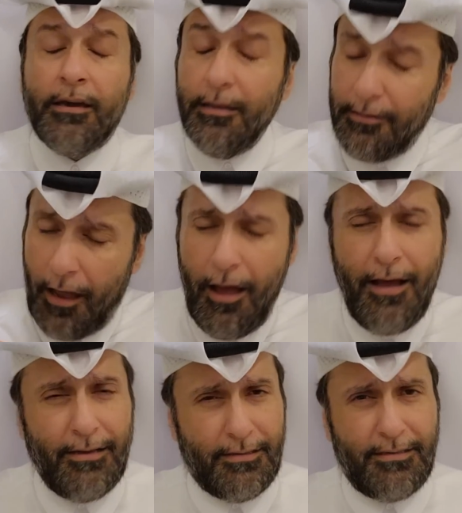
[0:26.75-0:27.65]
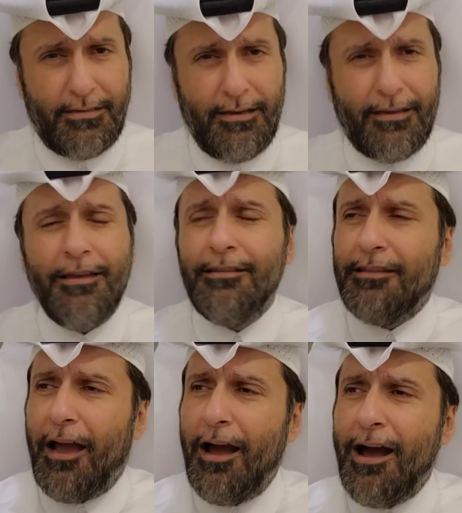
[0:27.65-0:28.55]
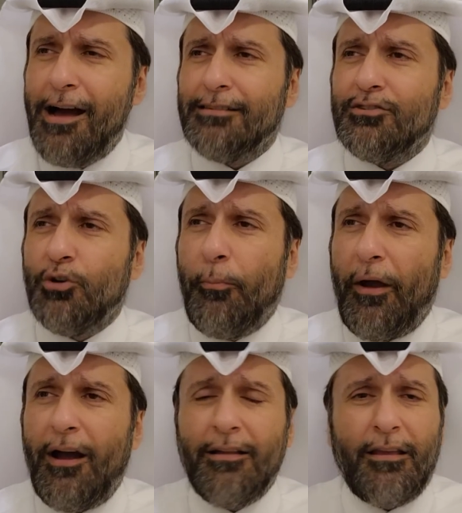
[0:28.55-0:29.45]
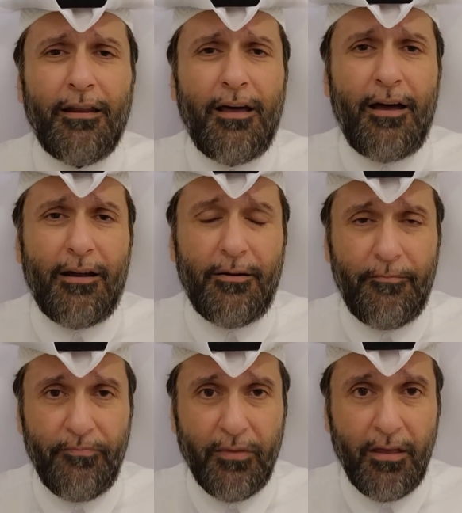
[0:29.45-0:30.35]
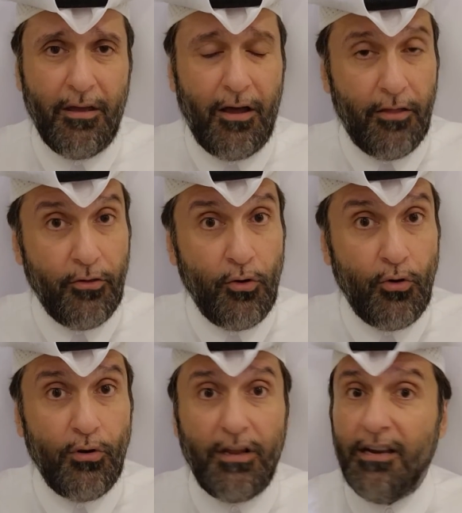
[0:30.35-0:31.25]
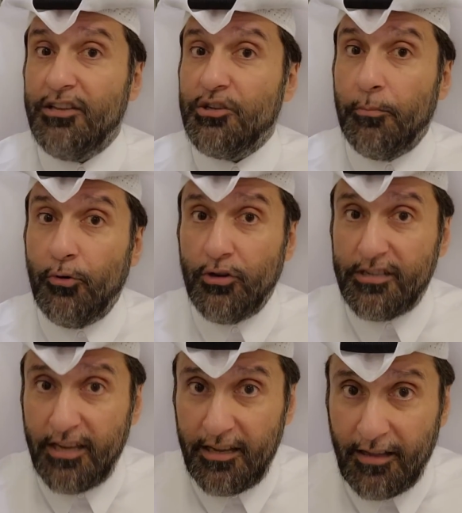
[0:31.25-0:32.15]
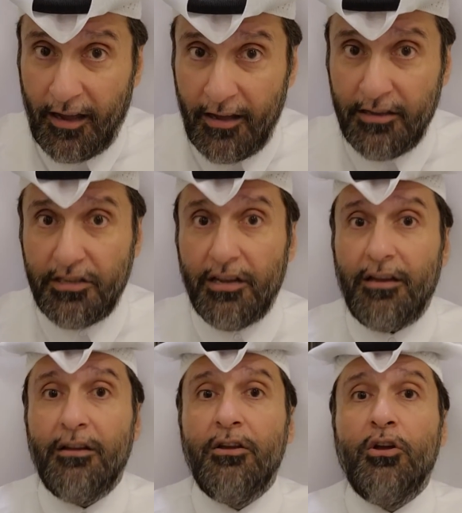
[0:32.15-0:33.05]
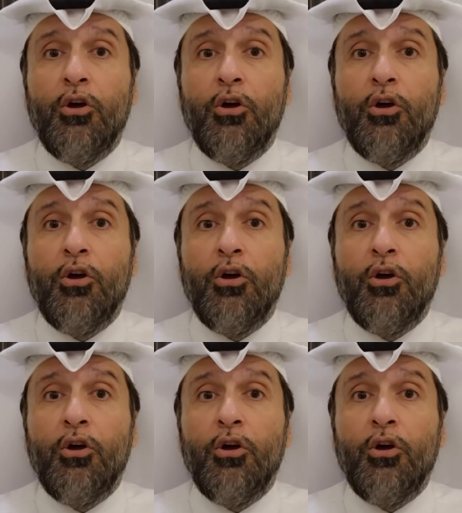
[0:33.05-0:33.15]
كنت حاس كنت حاس سبحان الله هذول اللي يسبون السيدة عائشة